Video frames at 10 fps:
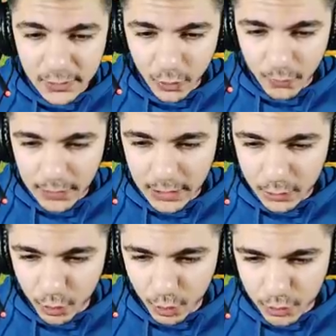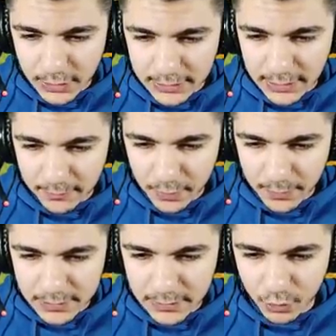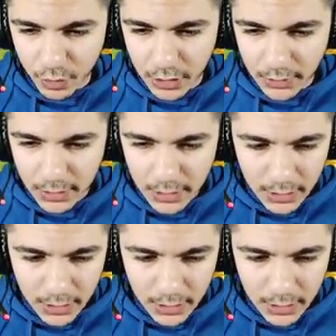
Savunmalar ucuz zaten. Bir basayım şöyle.